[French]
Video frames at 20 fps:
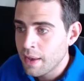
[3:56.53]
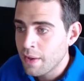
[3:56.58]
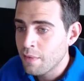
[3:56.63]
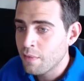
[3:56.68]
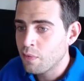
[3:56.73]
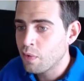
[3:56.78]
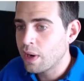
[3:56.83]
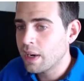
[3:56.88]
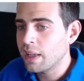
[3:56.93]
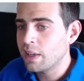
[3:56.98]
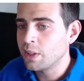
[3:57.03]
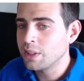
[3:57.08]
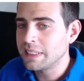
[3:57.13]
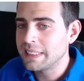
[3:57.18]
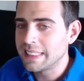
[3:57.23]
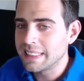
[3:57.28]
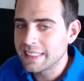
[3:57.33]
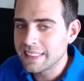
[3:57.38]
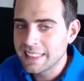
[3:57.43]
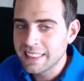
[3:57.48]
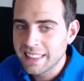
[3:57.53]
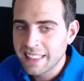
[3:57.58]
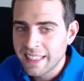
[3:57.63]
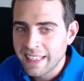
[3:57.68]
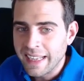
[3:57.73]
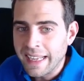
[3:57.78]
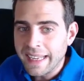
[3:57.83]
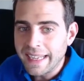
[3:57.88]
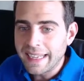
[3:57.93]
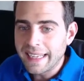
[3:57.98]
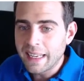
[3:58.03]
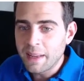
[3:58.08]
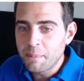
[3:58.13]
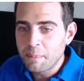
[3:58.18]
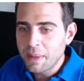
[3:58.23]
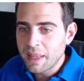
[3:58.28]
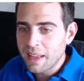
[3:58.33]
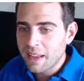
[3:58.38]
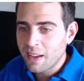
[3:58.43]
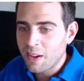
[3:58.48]
voilà notre site. Il est
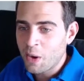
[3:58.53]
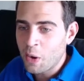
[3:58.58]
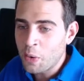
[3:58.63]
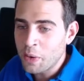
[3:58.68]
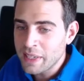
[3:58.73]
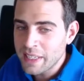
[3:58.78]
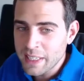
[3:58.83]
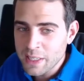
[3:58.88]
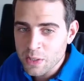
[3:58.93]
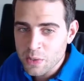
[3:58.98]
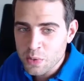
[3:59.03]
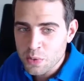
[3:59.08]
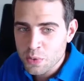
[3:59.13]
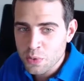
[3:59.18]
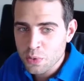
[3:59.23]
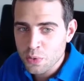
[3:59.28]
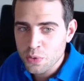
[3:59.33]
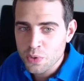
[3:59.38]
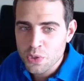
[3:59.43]
bien en ligne sur